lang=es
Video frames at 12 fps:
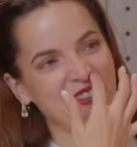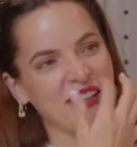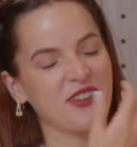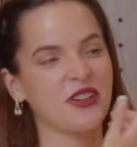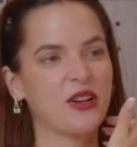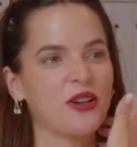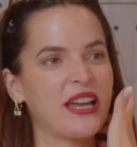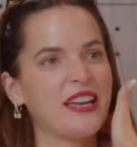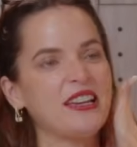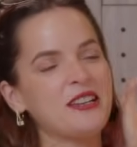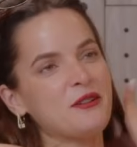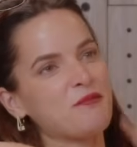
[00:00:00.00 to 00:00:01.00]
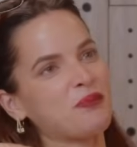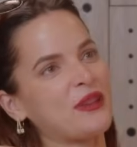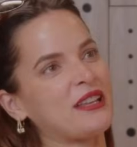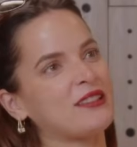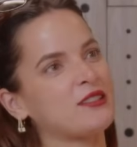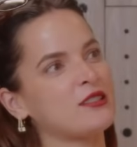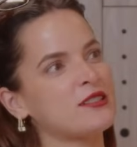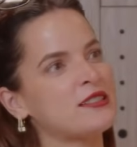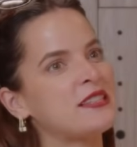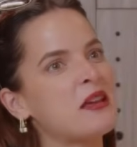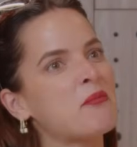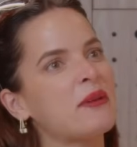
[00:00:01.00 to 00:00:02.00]
gracias. Yo creo que
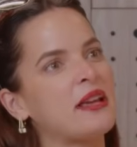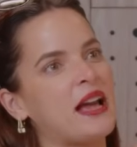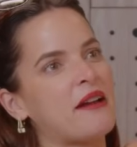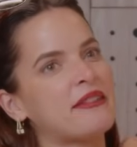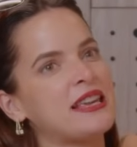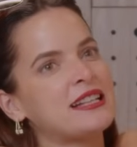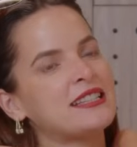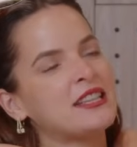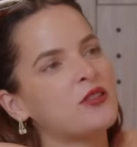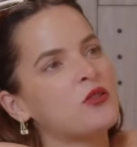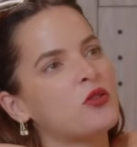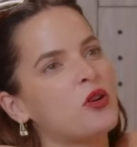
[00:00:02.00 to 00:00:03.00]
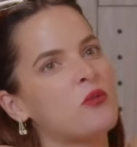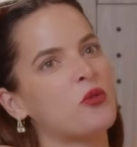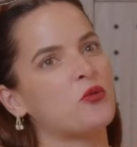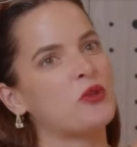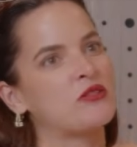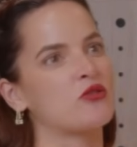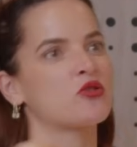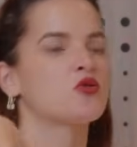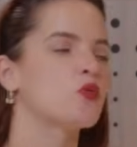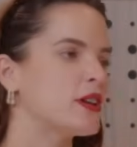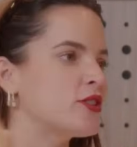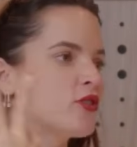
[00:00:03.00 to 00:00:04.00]
Siempre había sido como nuestro
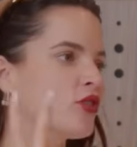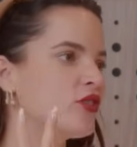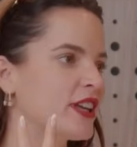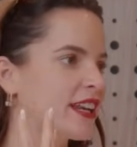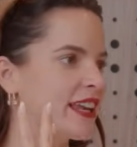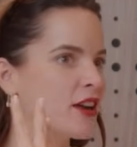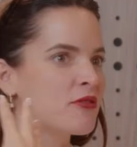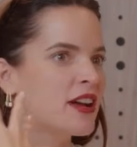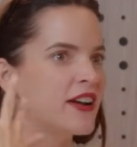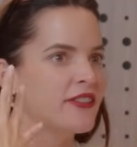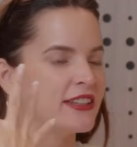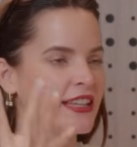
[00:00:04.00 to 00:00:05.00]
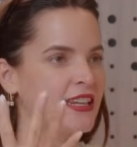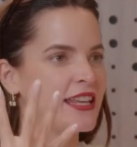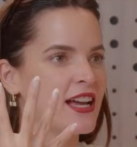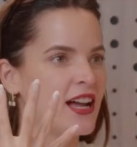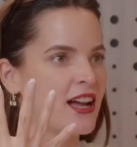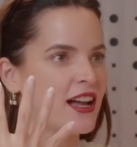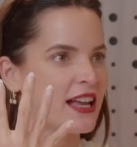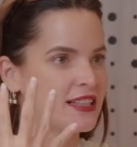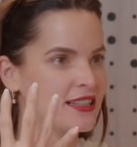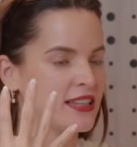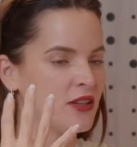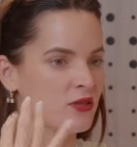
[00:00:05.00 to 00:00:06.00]
sueño de crear una cafetería
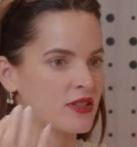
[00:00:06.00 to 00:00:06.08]
así.